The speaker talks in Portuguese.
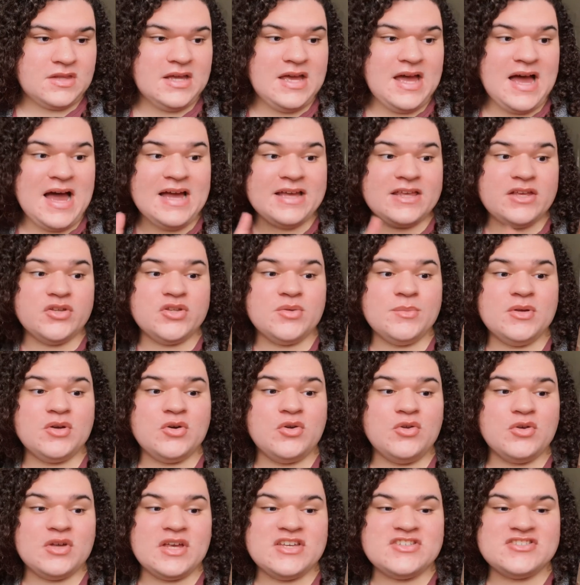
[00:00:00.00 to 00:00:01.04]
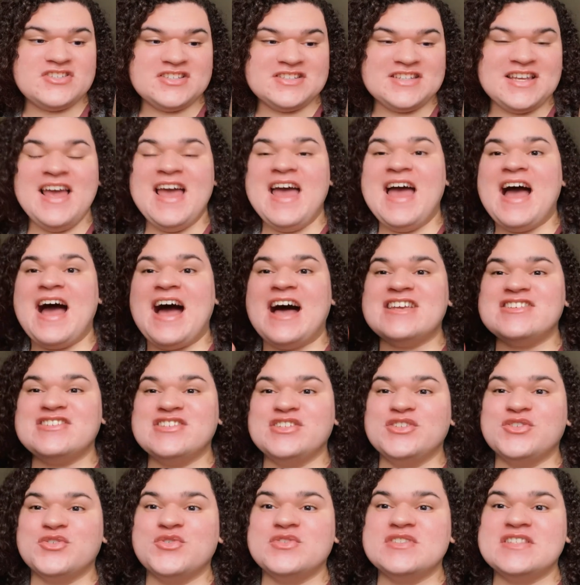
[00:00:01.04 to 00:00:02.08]
Aqui eu também coloquei, gente, a
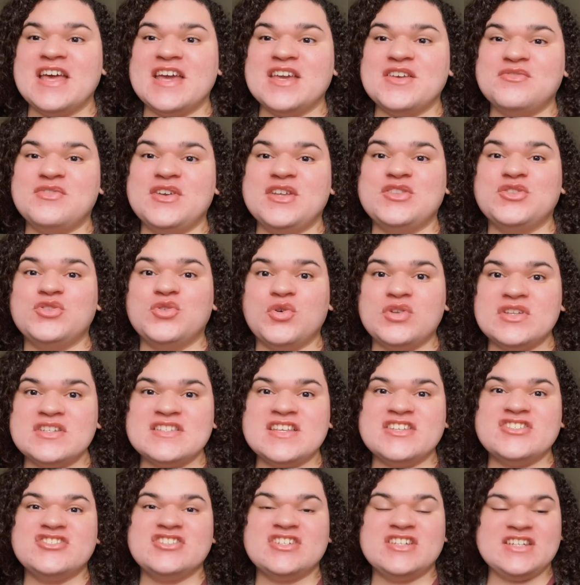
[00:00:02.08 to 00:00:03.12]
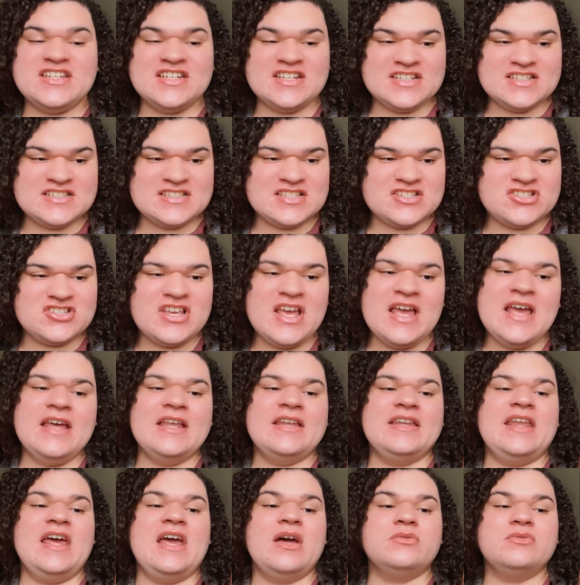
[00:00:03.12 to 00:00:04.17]
gente consegue ver todas as crianças,
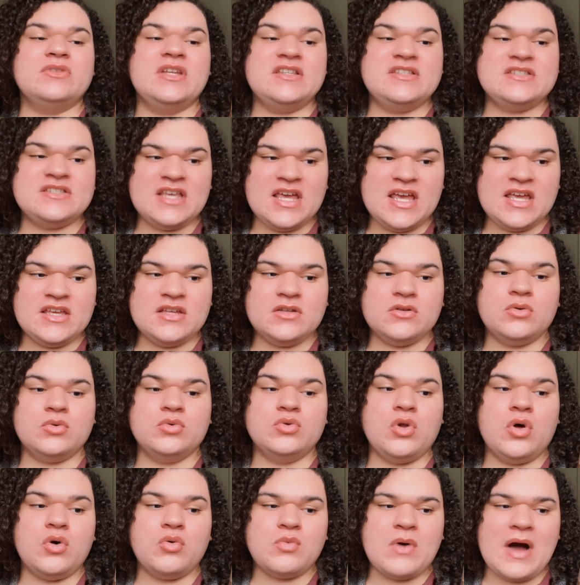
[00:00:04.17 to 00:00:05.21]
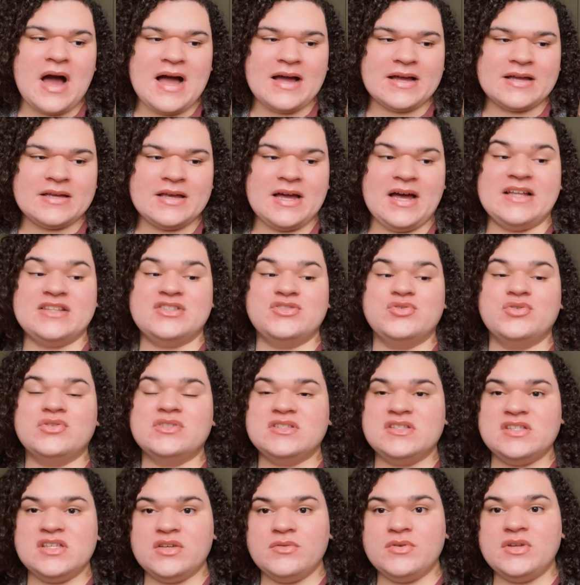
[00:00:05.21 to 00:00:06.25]
né, o Neteian, o Lowak, a
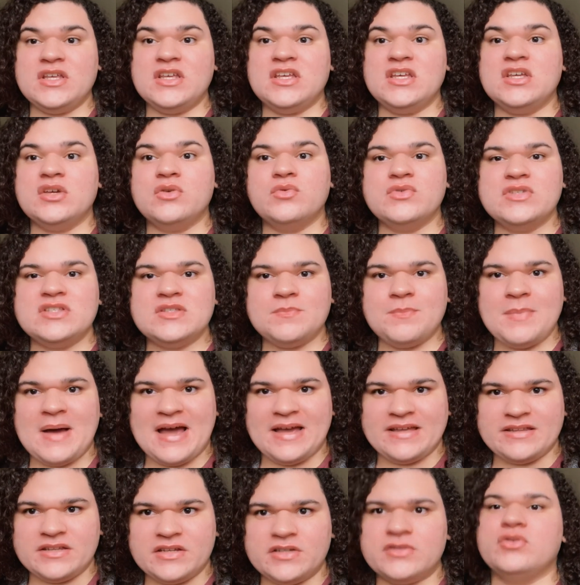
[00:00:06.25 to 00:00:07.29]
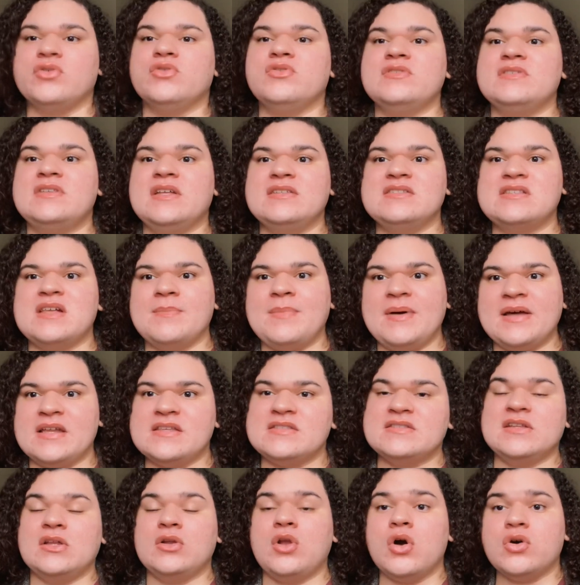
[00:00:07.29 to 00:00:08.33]
Tuktiri e o Spider. Todos eles
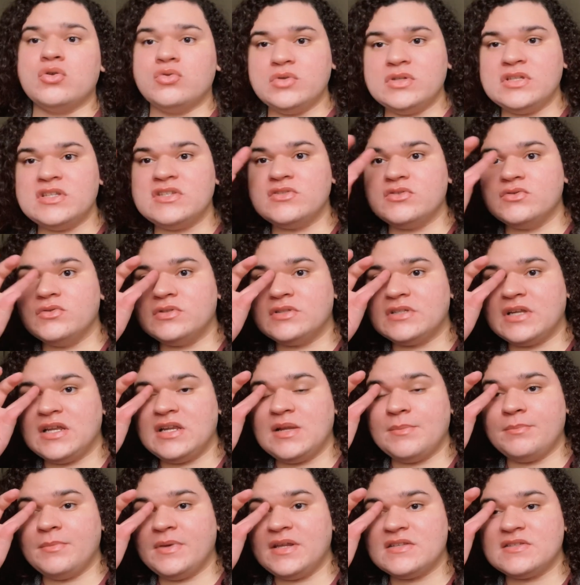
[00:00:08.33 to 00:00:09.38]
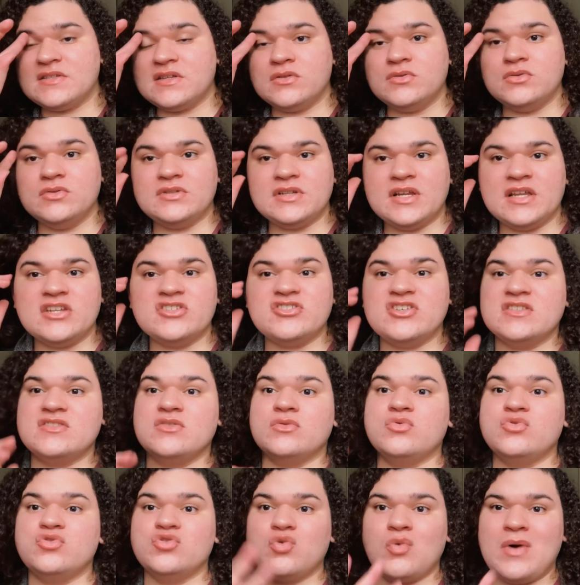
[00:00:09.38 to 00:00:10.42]
aparecem, né, logo no início do trailer, a primeira cena do trailer já
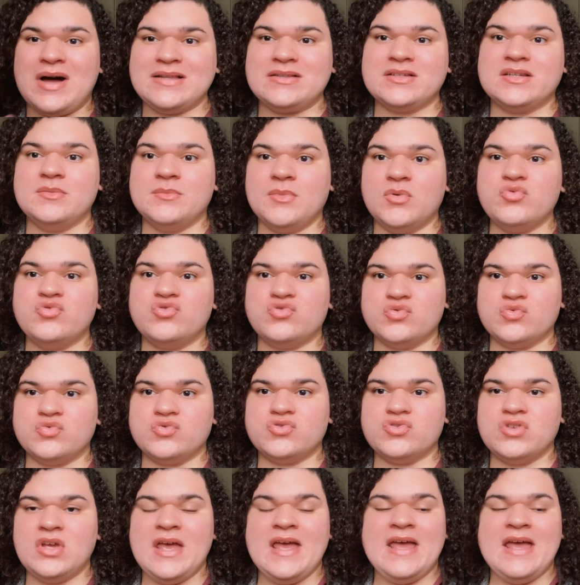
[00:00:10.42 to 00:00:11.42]
são dos quatro irmãos juntos.